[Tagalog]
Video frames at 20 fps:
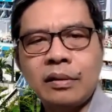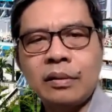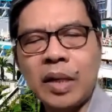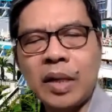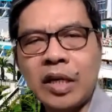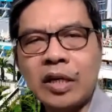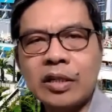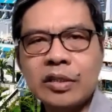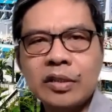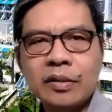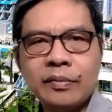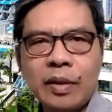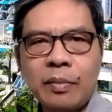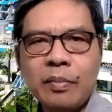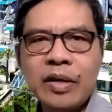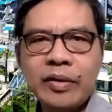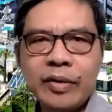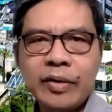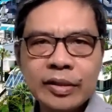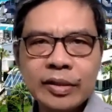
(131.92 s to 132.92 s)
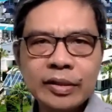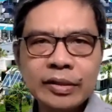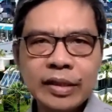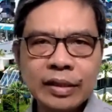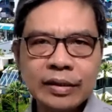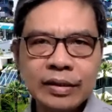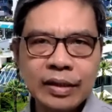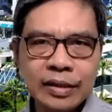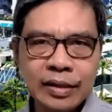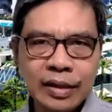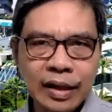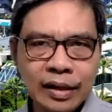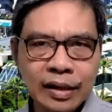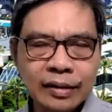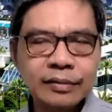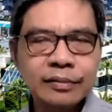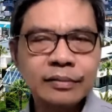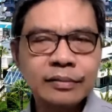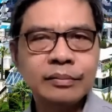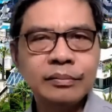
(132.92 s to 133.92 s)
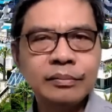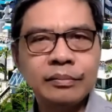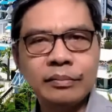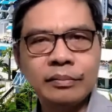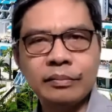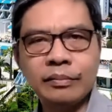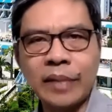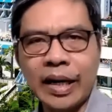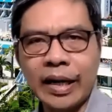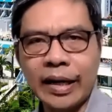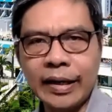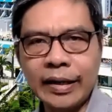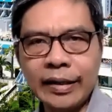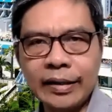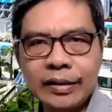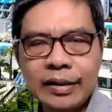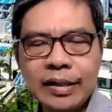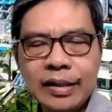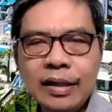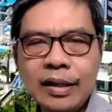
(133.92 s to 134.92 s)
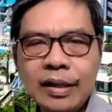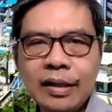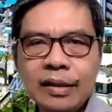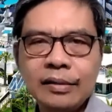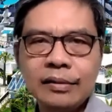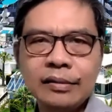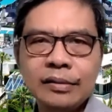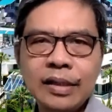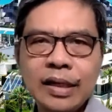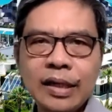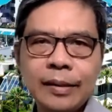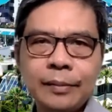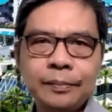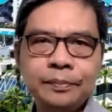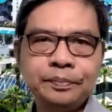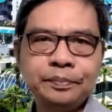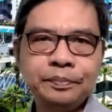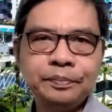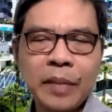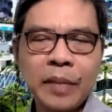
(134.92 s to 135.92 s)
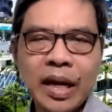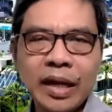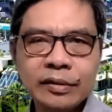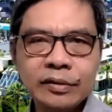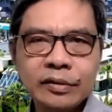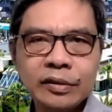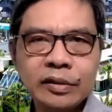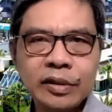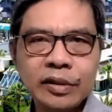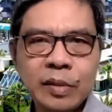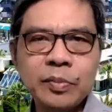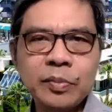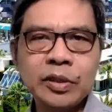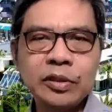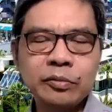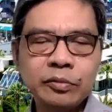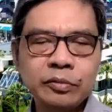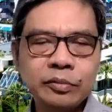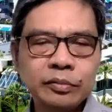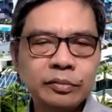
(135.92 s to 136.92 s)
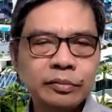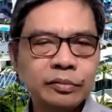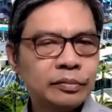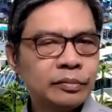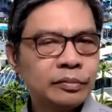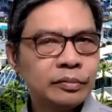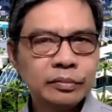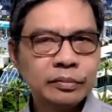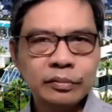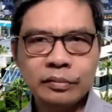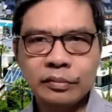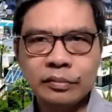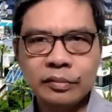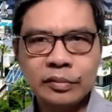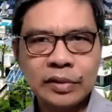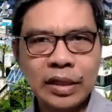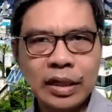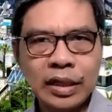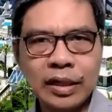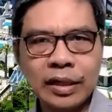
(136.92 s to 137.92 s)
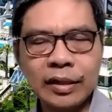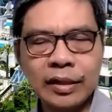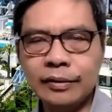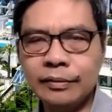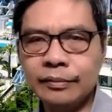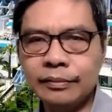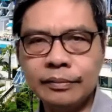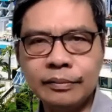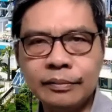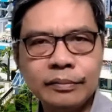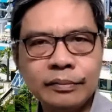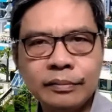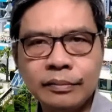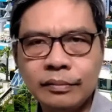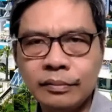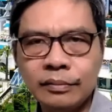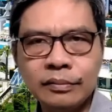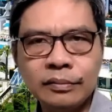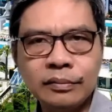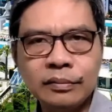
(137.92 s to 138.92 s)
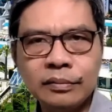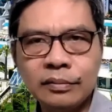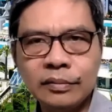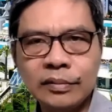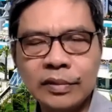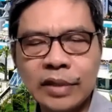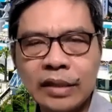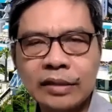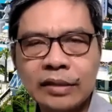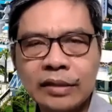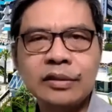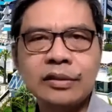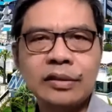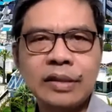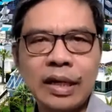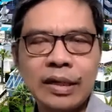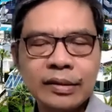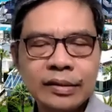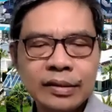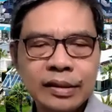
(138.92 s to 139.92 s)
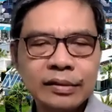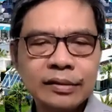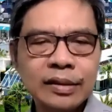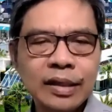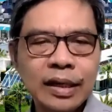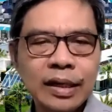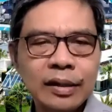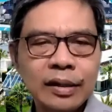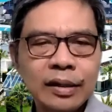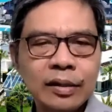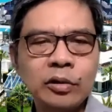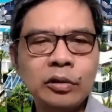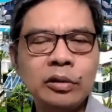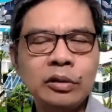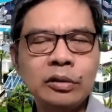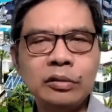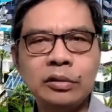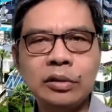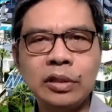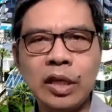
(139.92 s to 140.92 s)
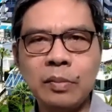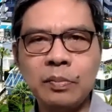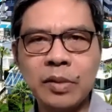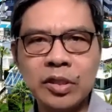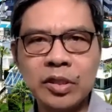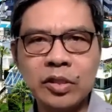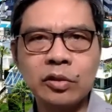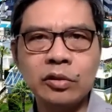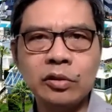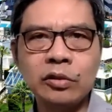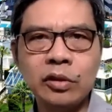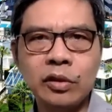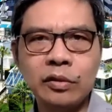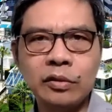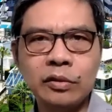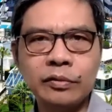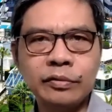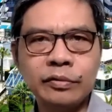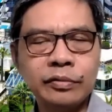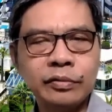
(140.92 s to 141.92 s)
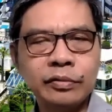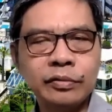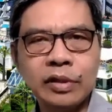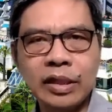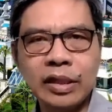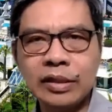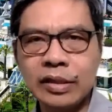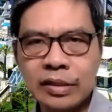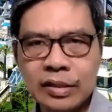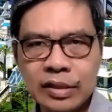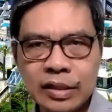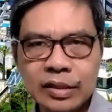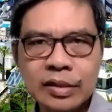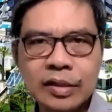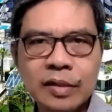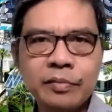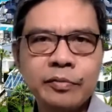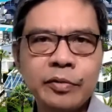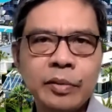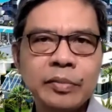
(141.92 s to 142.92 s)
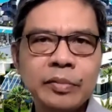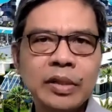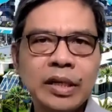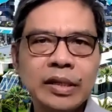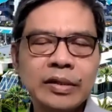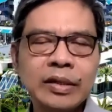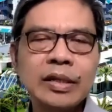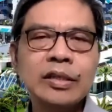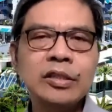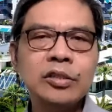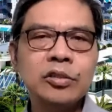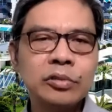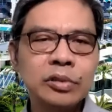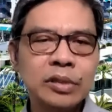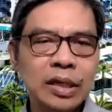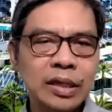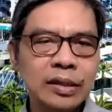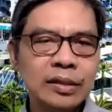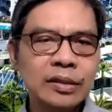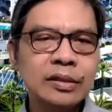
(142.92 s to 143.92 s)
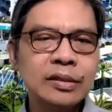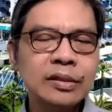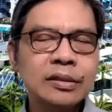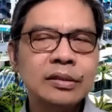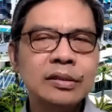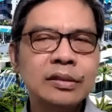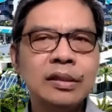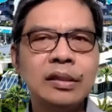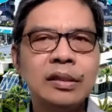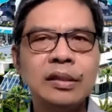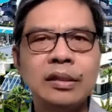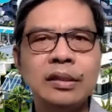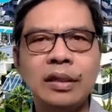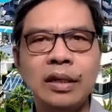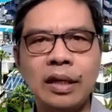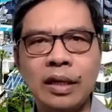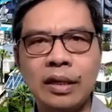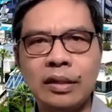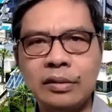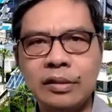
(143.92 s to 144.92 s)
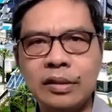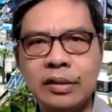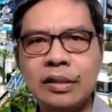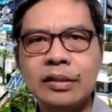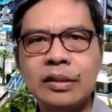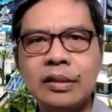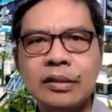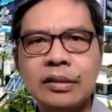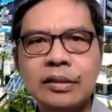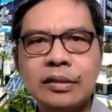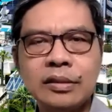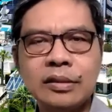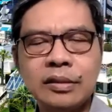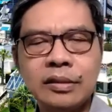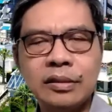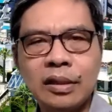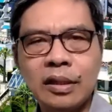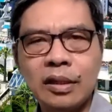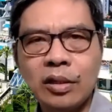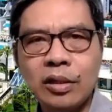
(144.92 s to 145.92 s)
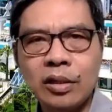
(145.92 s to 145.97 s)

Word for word: Because of the miracle that he did by healing the man crippled and that started the whole episode of criticism from the religious leaders and Jesus